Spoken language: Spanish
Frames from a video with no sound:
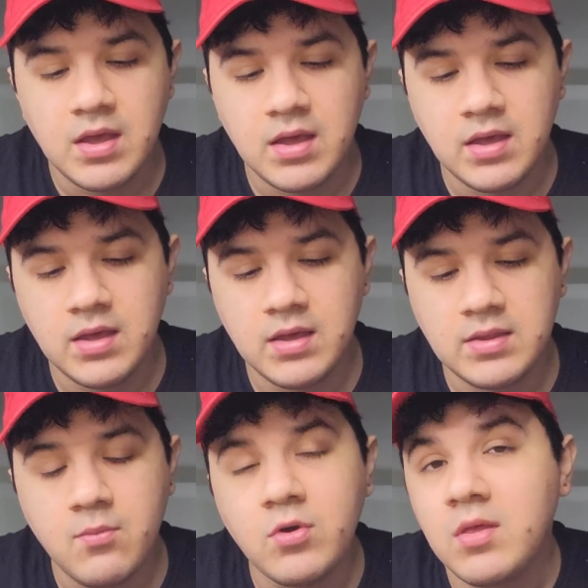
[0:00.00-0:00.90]
Eh,
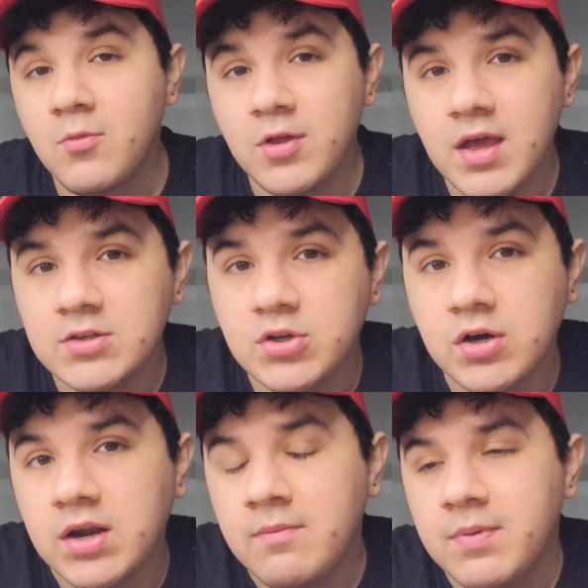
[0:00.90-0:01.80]
está muy de moda eso
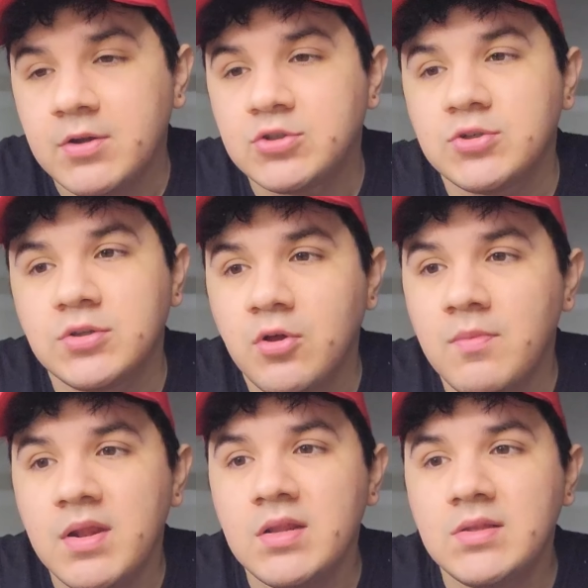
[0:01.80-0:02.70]
ahora, pero yo en
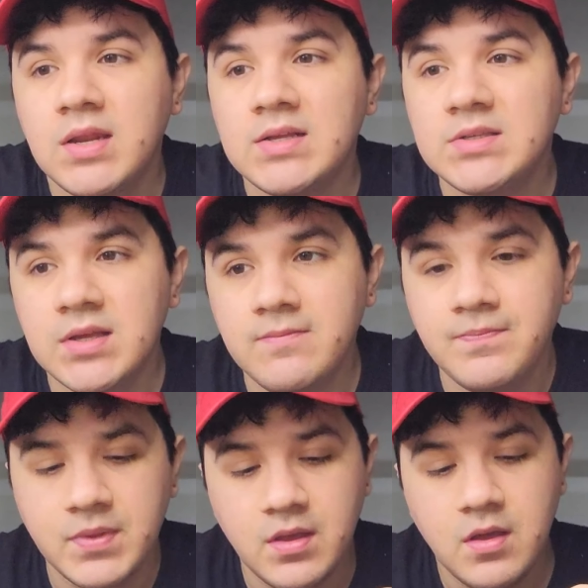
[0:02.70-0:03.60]

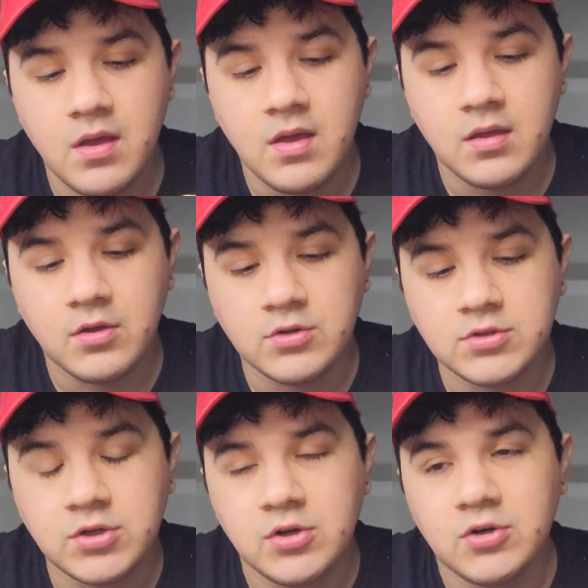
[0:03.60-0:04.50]
2013 con
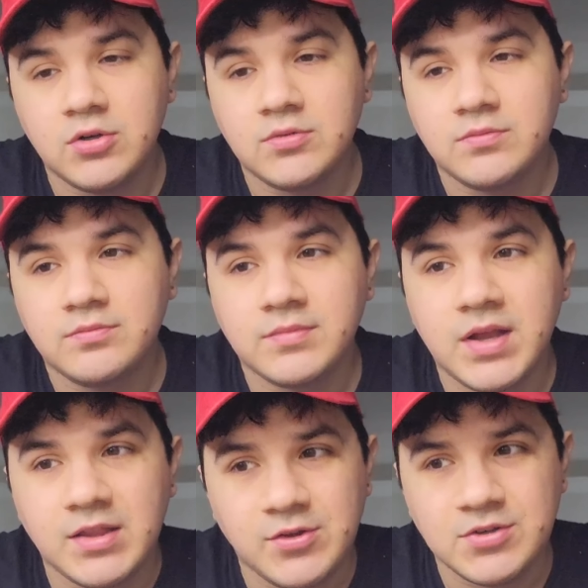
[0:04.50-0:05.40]
solo
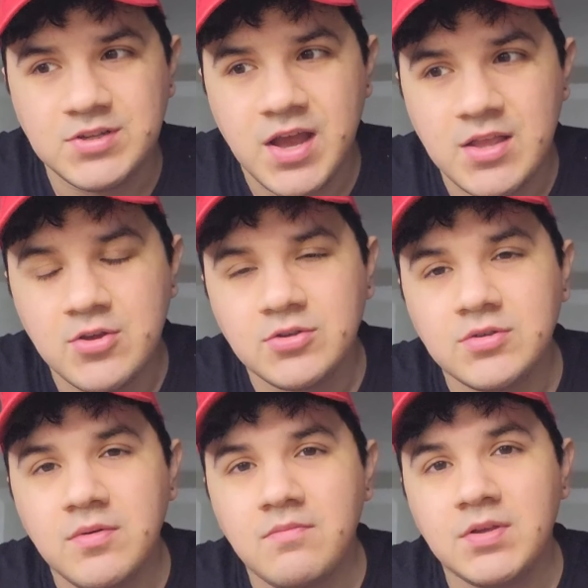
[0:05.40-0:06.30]
14
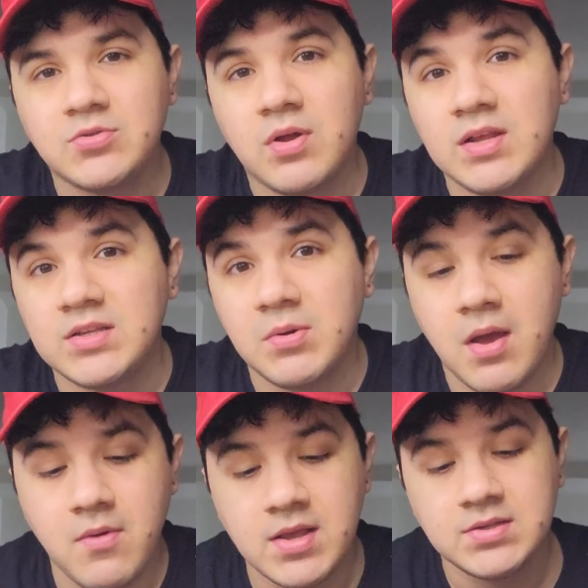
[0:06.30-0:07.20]
años visualicé
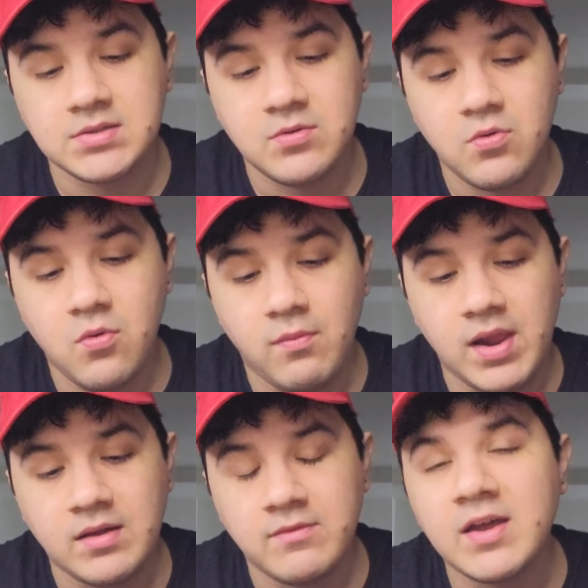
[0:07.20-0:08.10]
una vez un
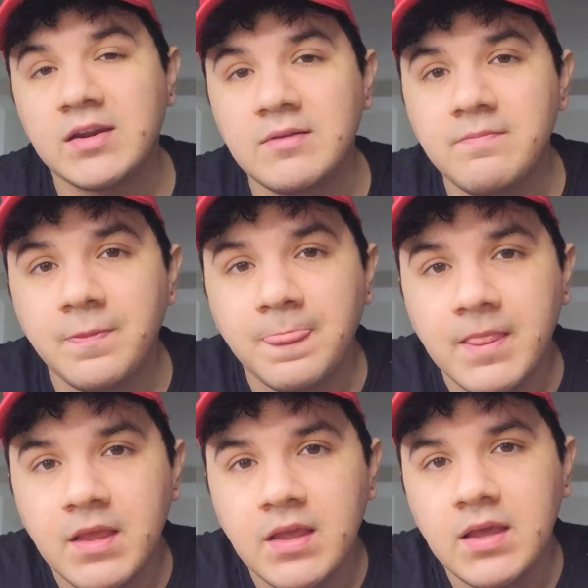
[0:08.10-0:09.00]
BlackBerry.
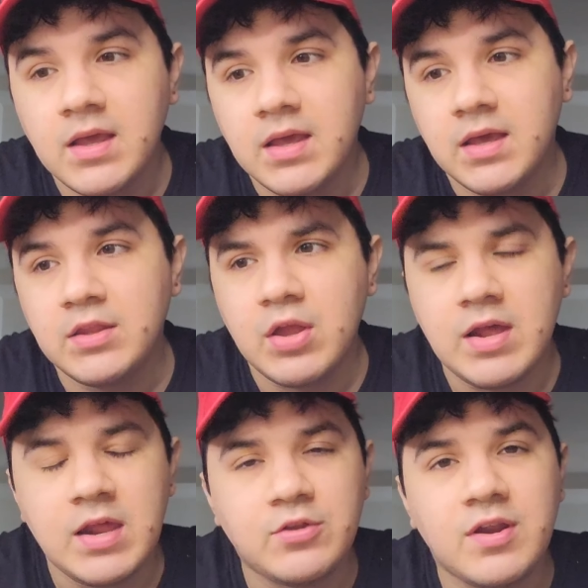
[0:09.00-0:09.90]
Eh, esto
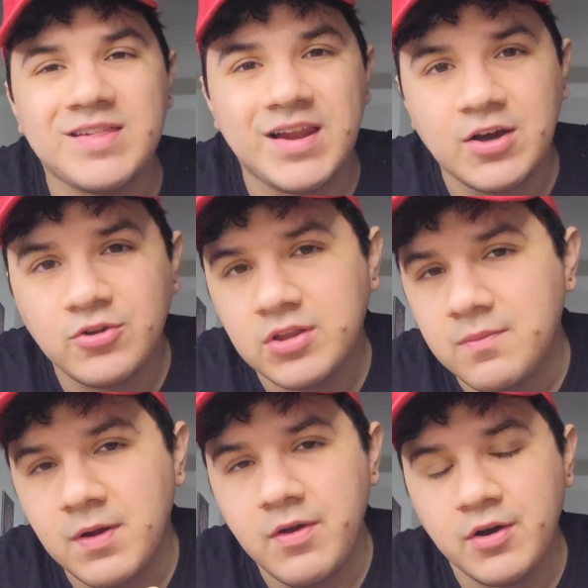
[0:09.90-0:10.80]
de la historia ya la conté,
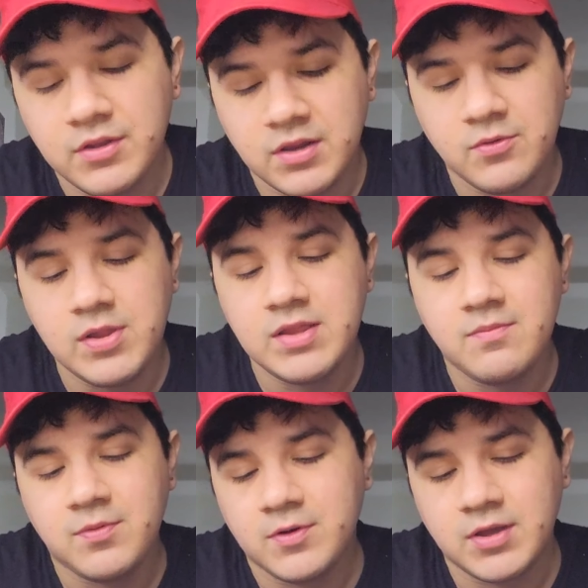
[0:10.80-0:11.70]
pero la voy a contar de vuelta
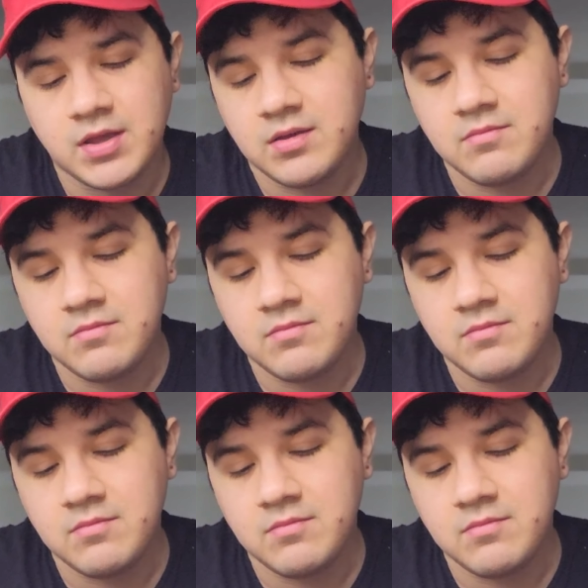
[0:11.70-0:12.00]
porque